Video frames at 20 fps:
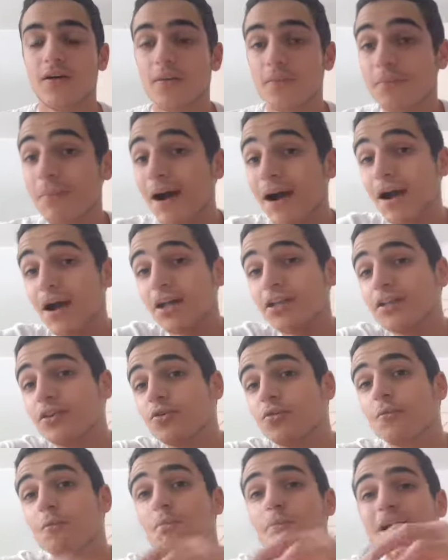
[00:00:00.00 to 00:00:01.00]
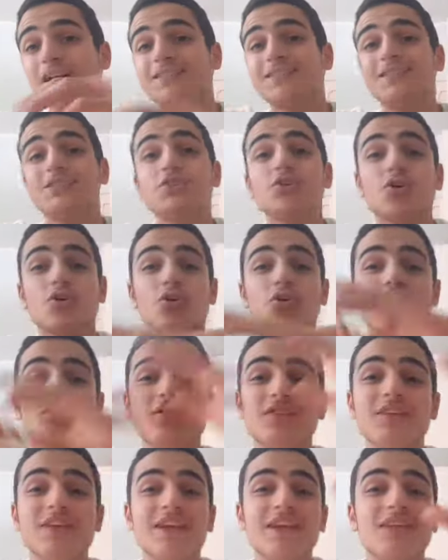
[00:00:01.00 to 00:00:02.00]
Manco a dire un prestito
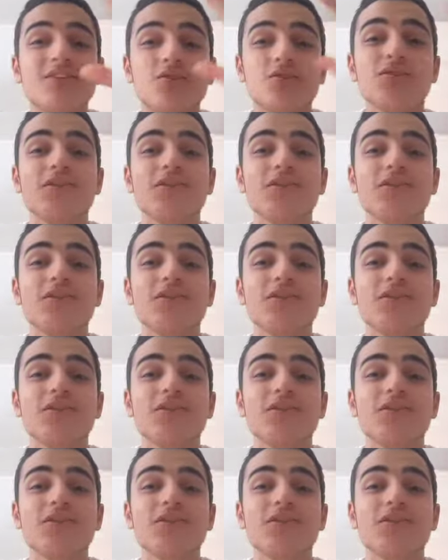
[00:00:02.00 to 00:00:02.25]
con diritto